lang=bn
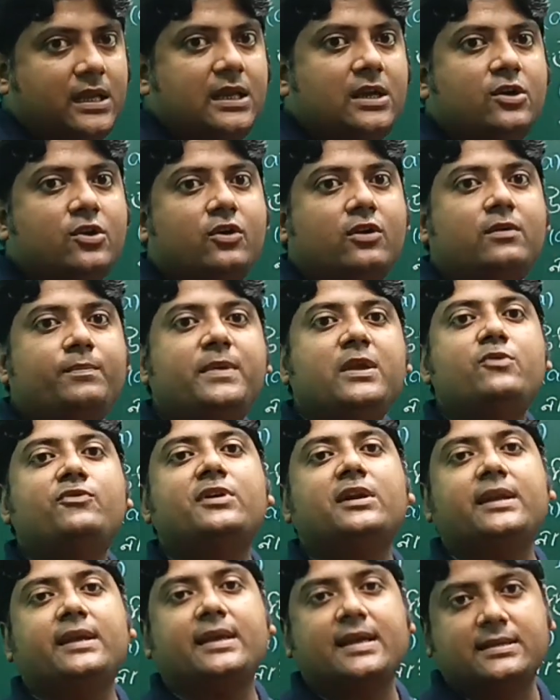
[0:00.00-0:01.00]
ইন্ডোল
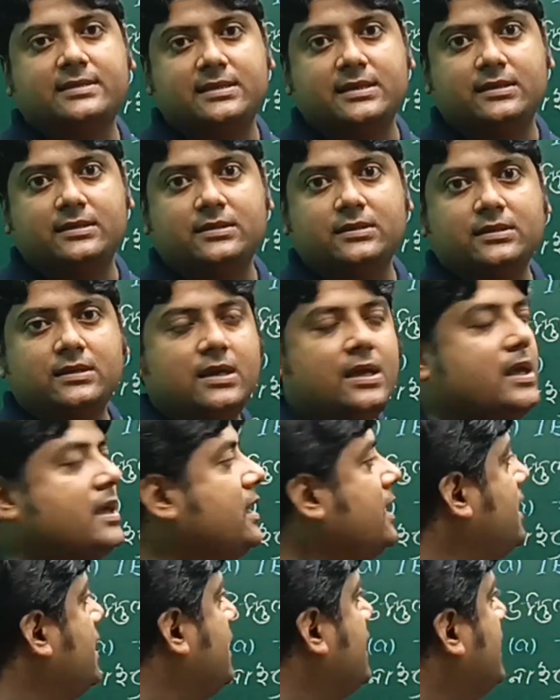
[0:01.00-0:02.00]
বিউটারিক অ্যাসিড
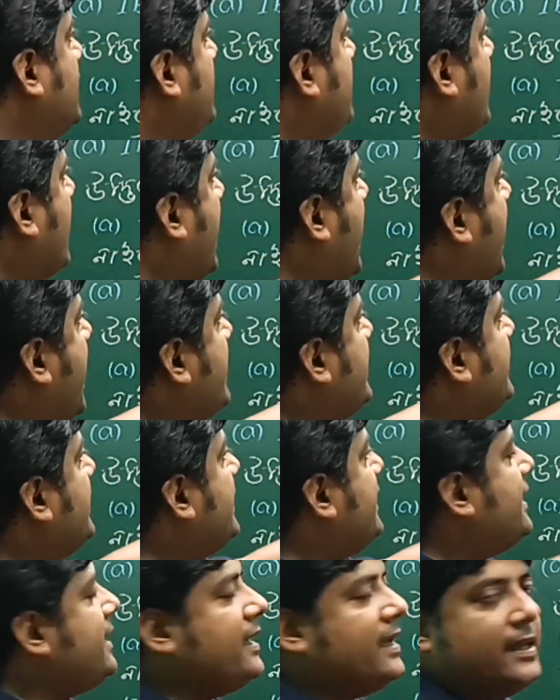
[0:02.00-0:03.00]

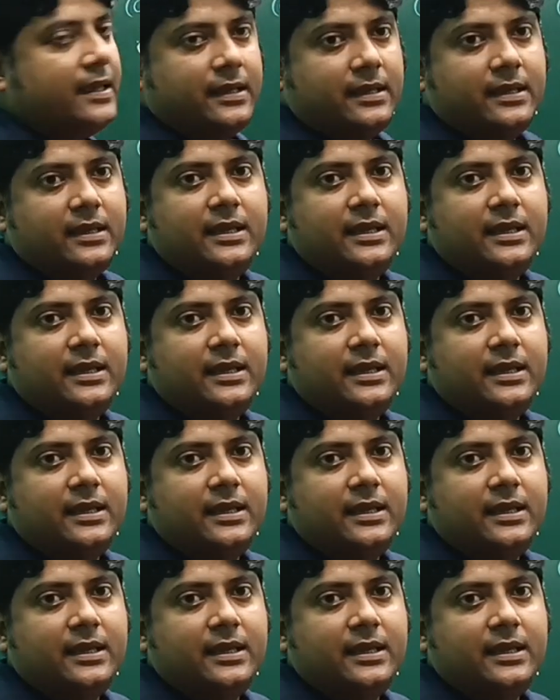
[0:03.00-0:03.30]
আইএএ